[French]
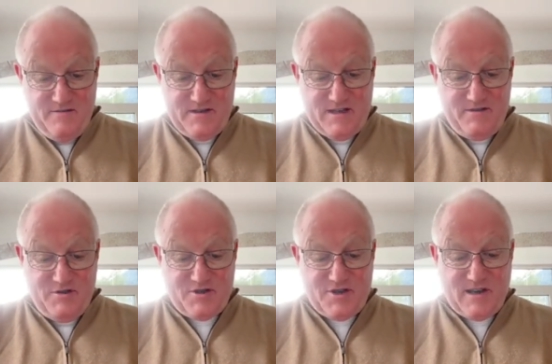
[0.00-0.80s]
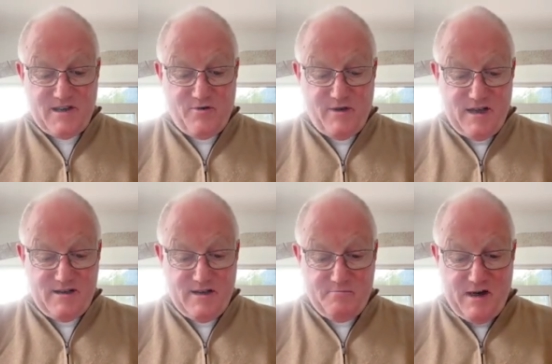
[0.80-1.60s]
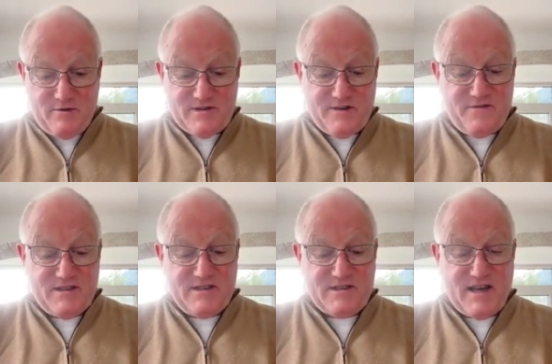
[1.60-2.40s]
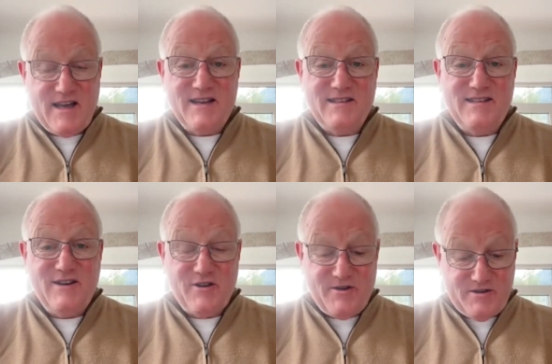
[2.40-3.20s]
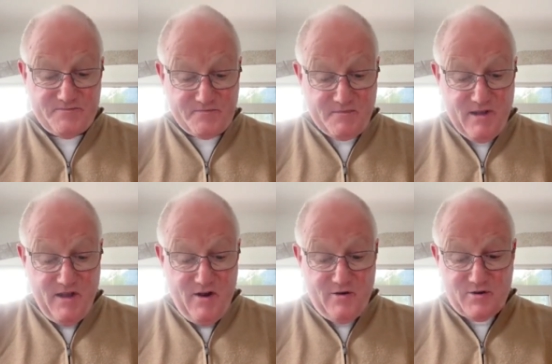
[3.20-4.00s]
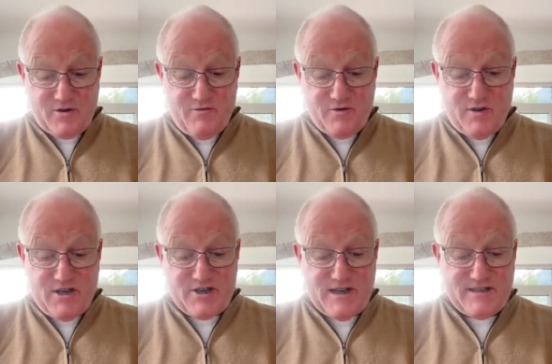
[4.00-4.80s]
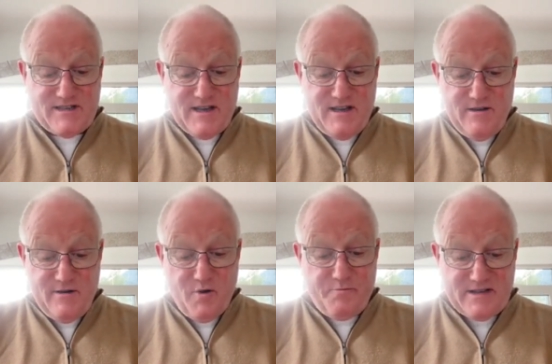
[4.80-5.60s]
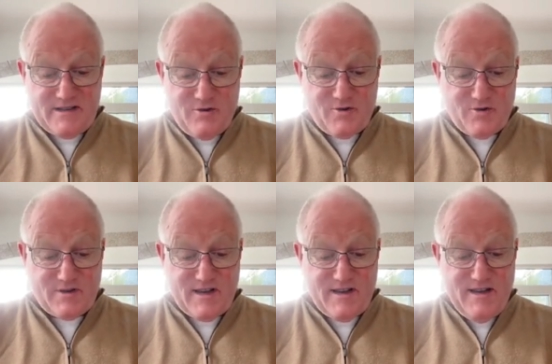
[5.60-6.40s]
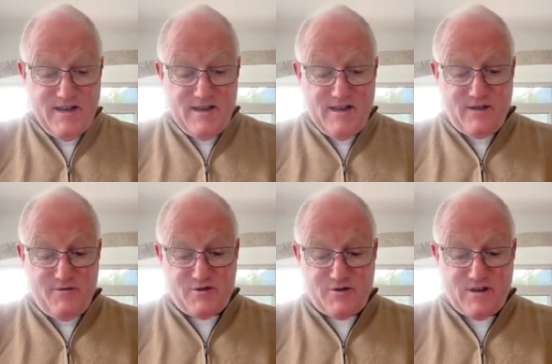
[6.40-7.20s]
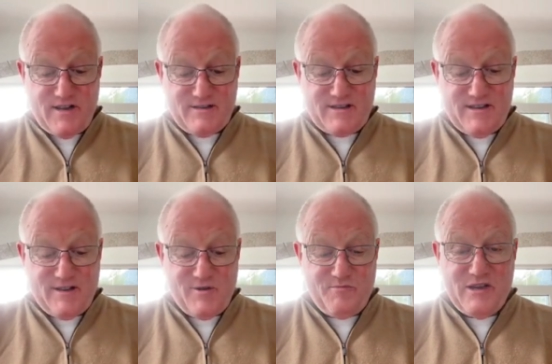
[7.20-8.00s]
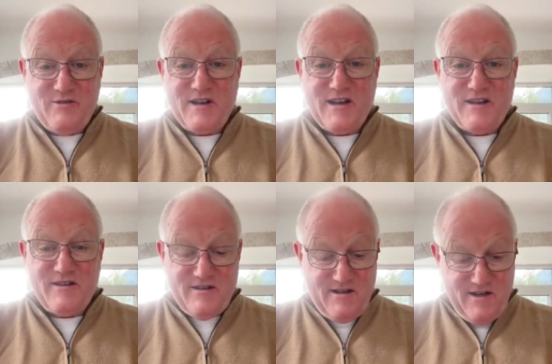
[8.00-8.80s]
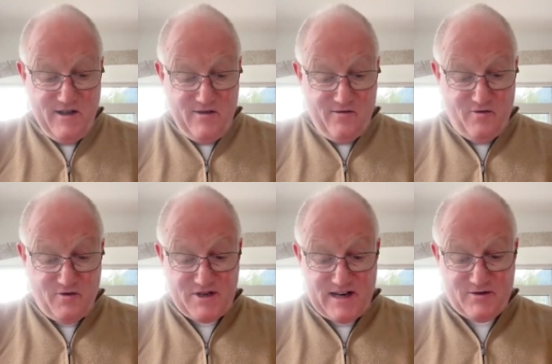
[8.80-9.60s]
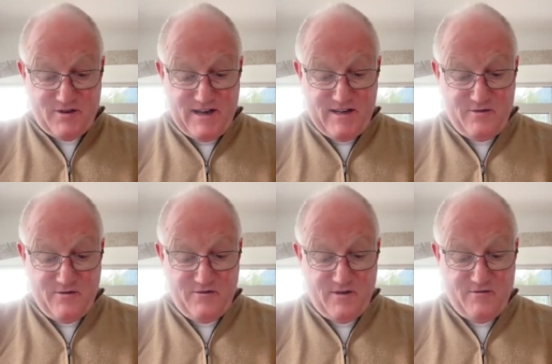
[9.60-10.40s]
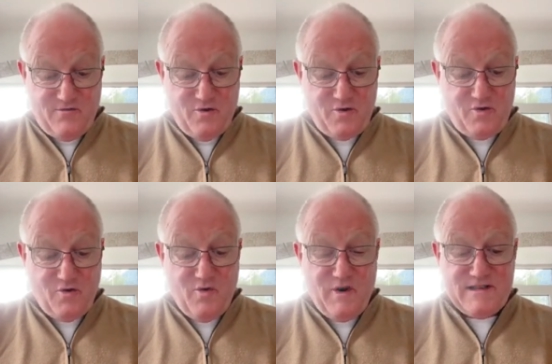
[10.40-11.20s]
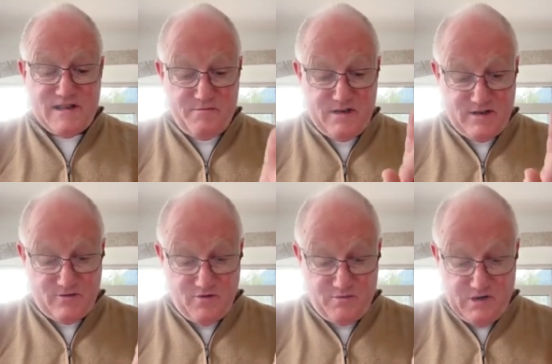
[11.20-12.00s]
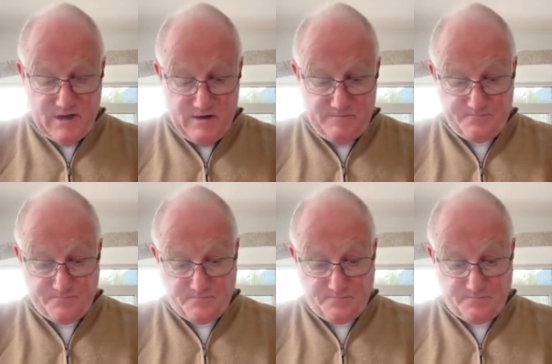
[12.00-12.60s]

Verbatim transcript: vis-à-vis de Jéricho, et il dit, parle aux enfants d'Israël et dis-leur, lorsque vous aurez chassé, euh, passé le Jourdain, et que vous serez entrés dans le pays de Canaan, vous chasserez devant vous tous les habitants du pays,